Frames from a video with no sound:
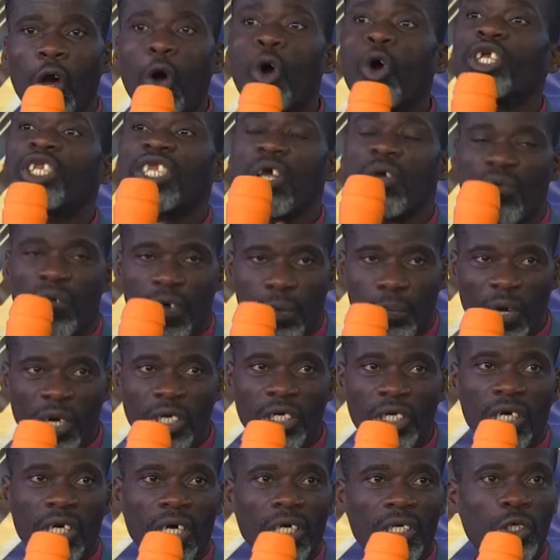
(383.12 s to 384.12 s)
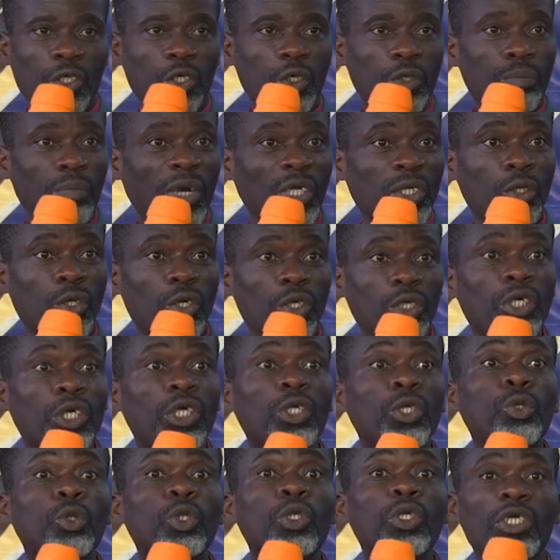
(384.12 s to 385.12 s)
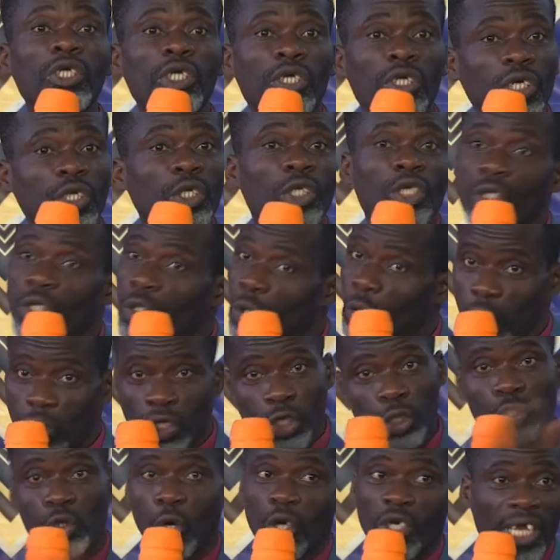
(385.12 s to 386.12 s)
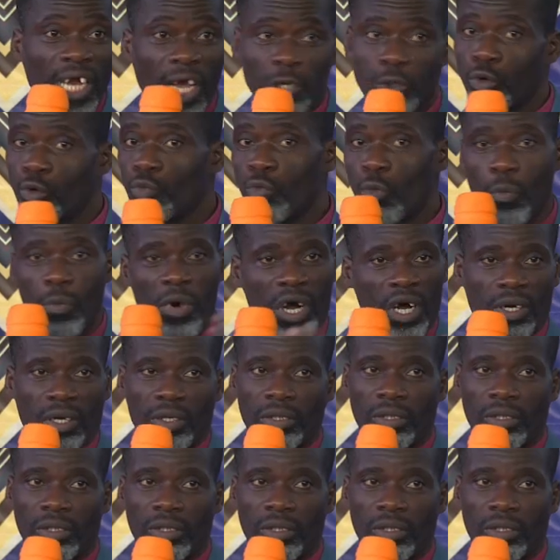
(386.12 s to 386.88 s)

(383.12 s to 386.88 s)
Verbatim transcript: ont été vraiment dérangés, parce que je, sortais à tout moment.